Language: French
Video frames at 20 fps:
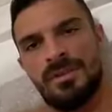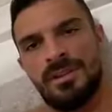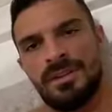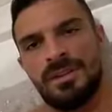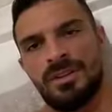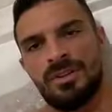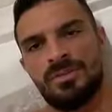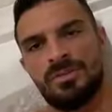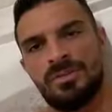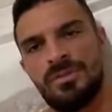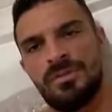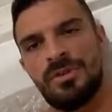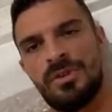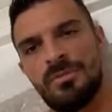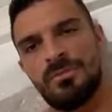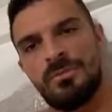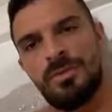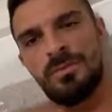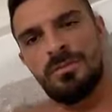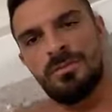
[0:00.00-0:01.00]
je me fais le
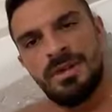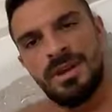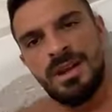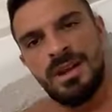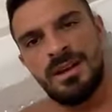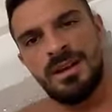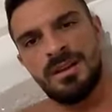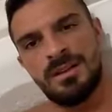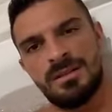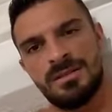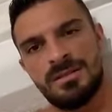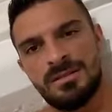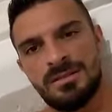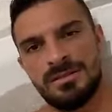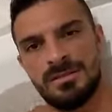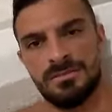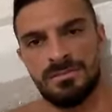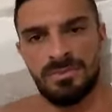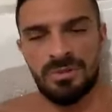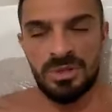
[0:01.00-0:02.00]
bon bain là.
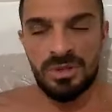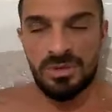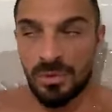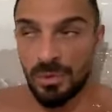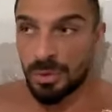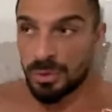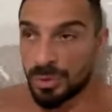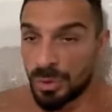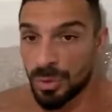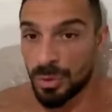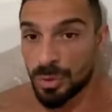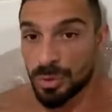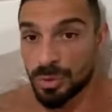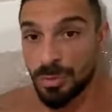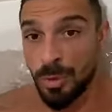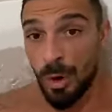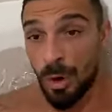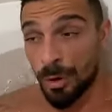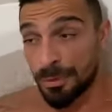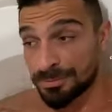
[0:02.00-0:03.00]
Je vais au
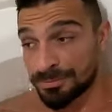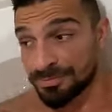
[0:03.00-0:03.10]
sport.